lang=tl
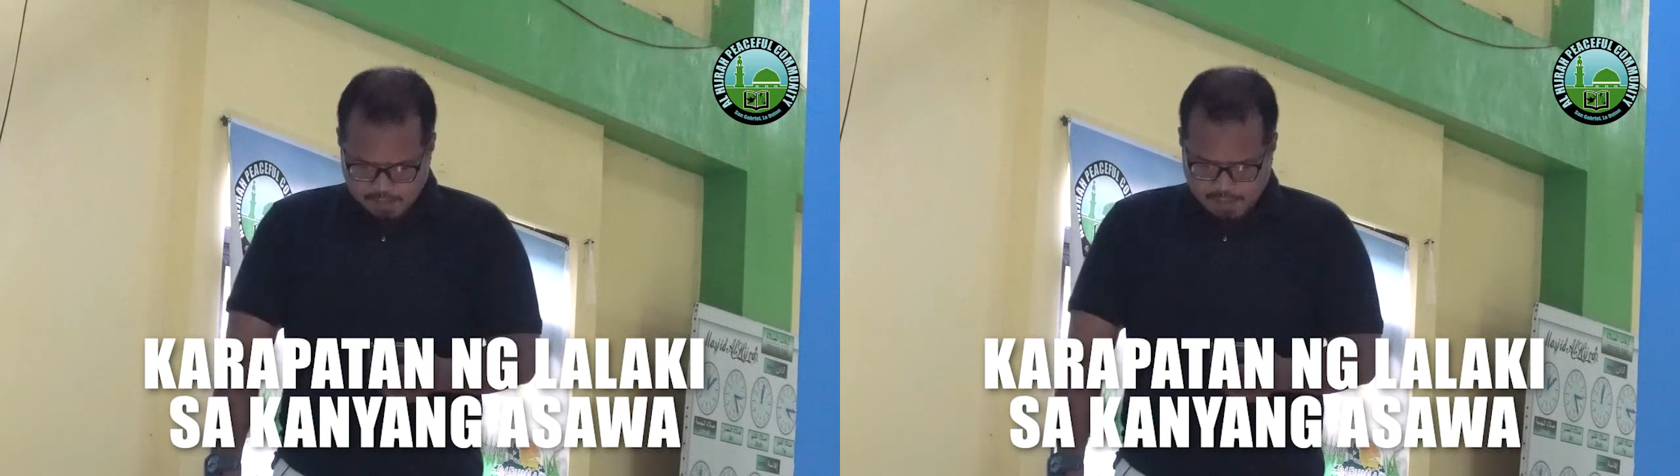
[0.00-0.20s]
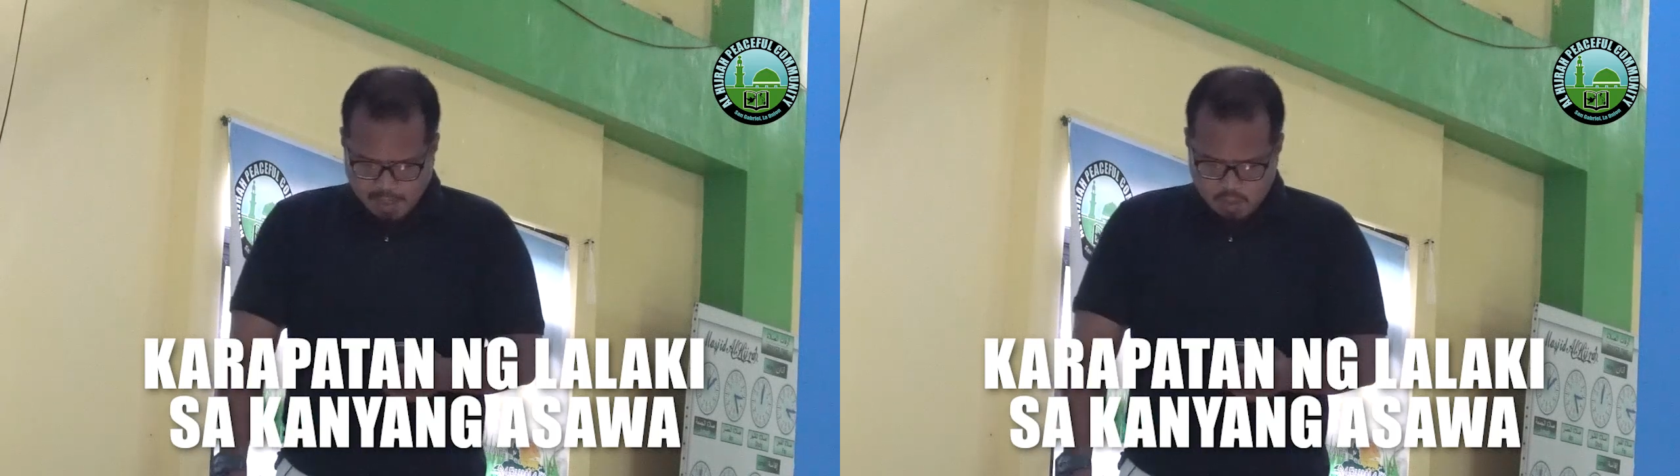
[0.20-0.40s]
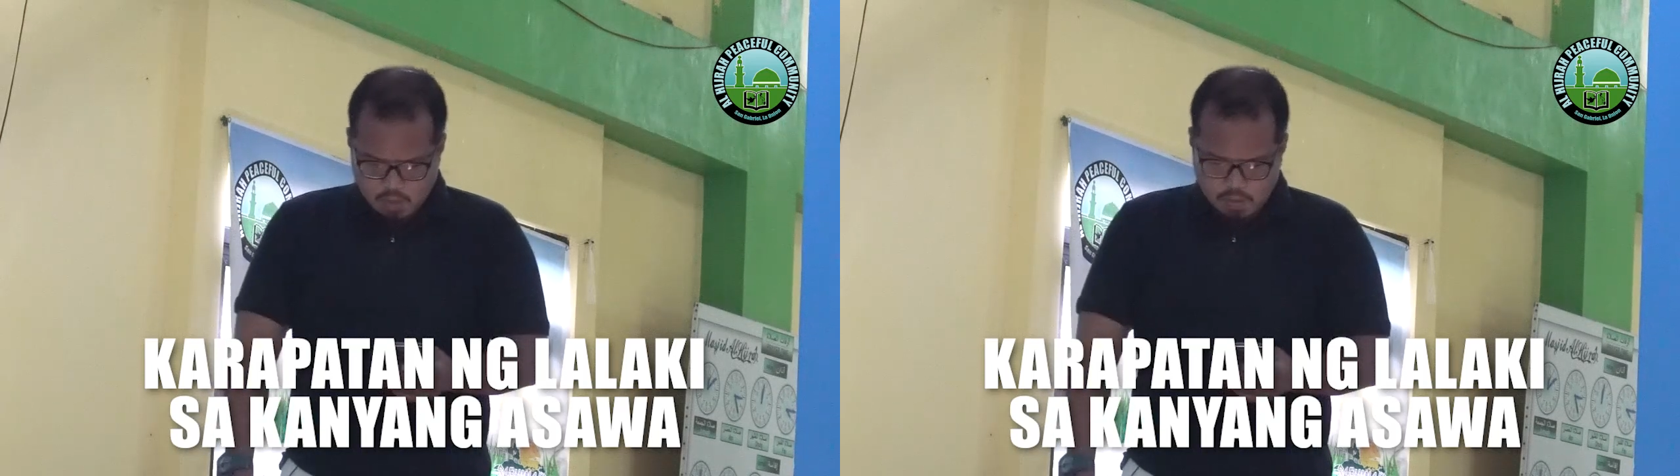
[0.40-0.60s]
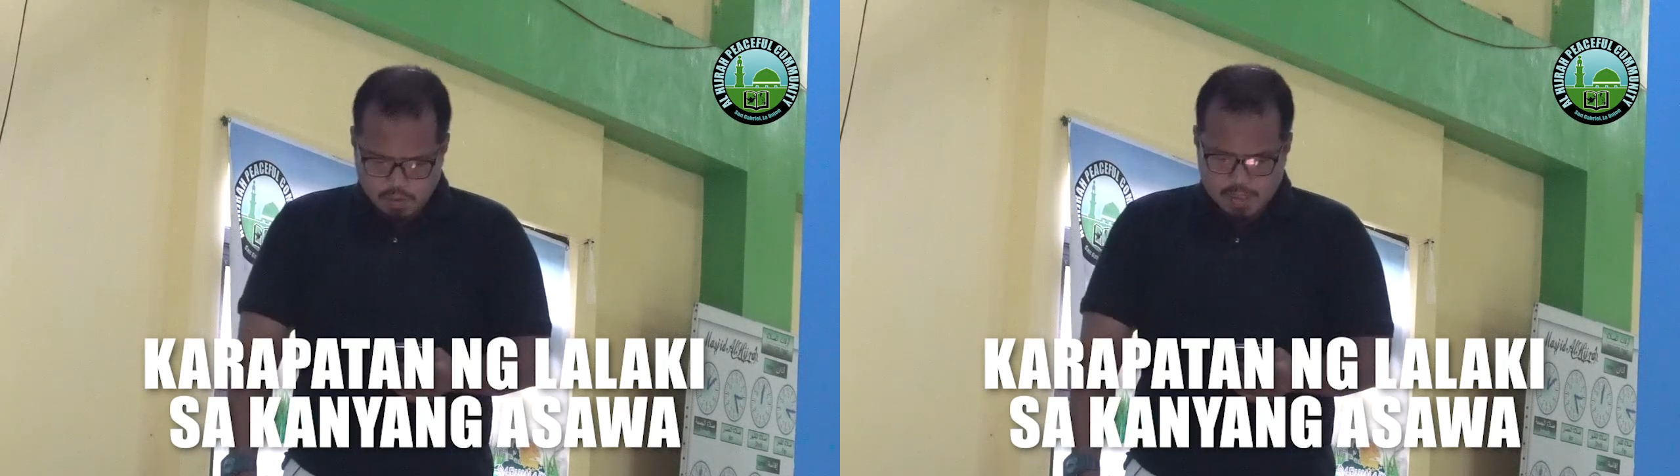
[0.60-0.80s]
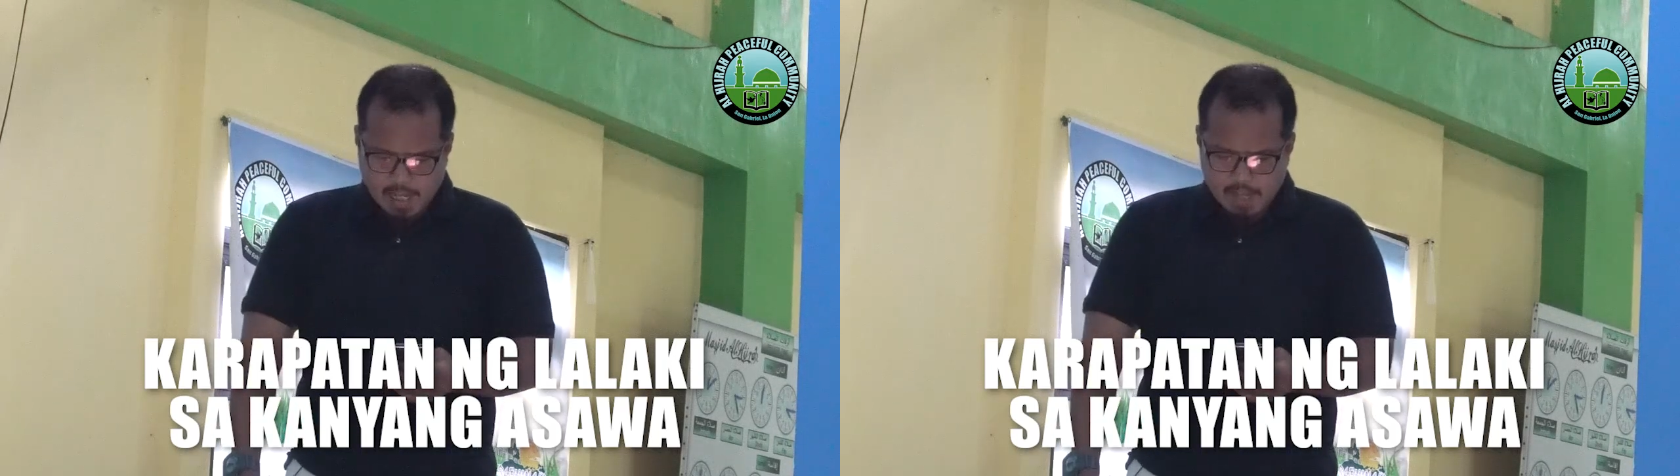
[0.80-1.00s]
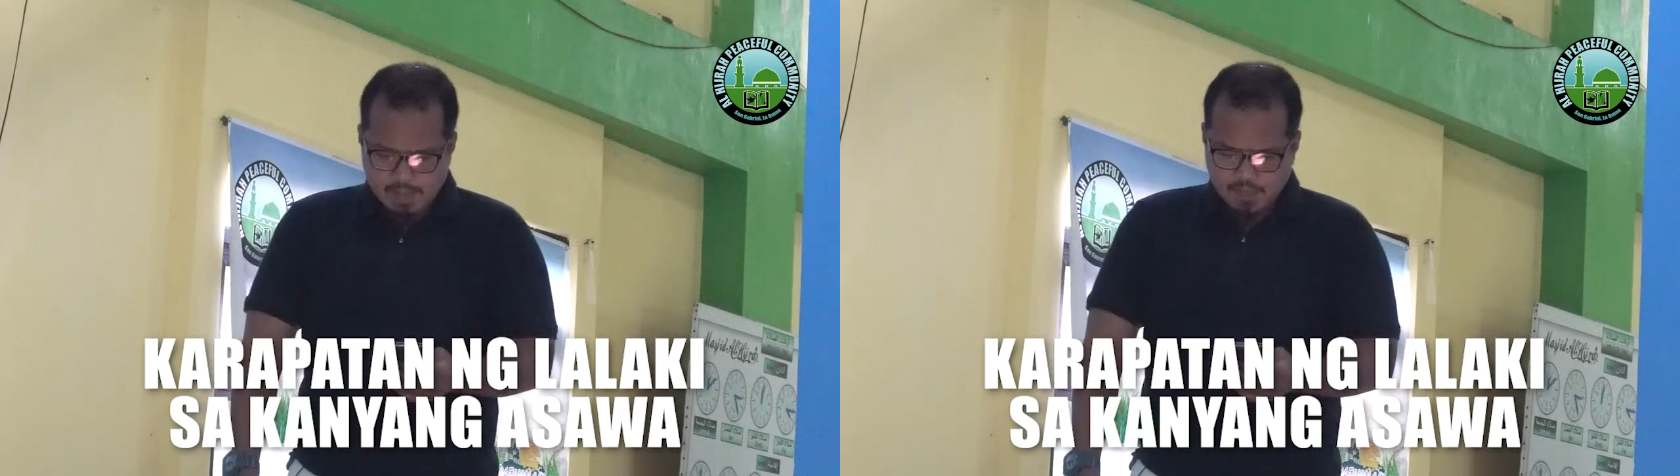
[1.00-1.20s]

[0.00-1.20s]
faiduhunna,